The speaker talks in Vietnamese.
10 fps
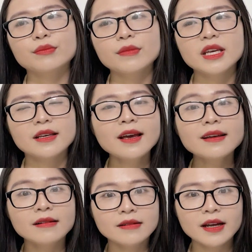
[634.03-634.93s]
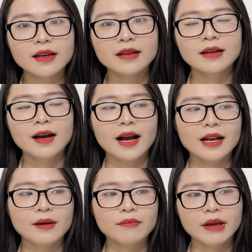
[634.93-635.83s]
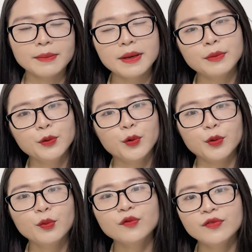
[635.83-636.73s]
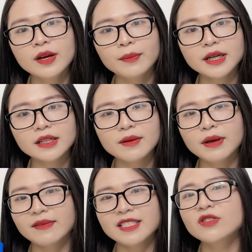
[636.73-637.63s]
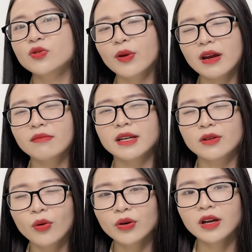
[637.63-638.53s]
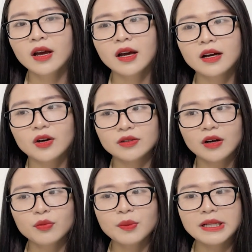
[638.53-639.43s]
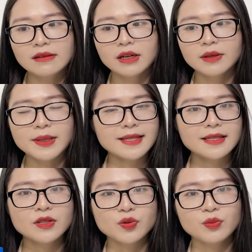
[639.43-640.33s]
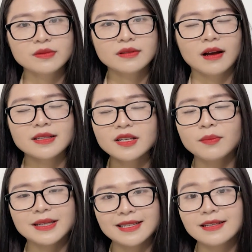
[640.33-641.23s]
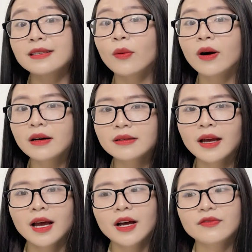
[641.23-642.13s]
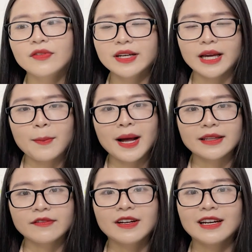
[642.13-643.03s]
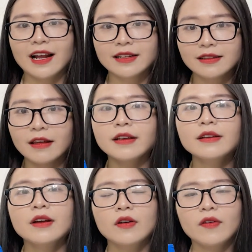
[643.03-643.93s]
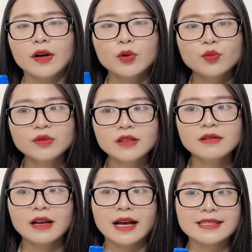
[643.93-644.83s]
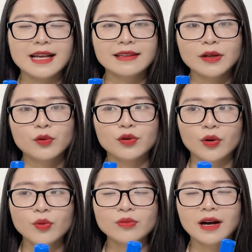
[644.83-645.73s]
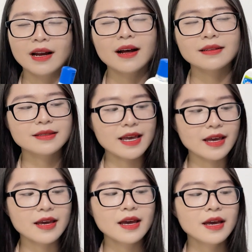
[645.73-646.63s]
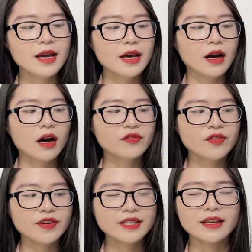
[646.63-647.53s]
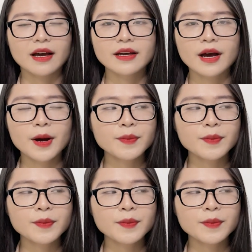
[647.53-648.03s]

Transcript: bị kích ứng này, hay là mình bị nổi mụn viêm á, thì mình mới sử dụng em này thôi. Còn không, bình thường mình sẽ sử dụng sữa rửa mặt sánh sâu hơn. Với cái bảng thành phần lành tính và cũng như là giá thành của nó cũng khá là rẻ. Với cái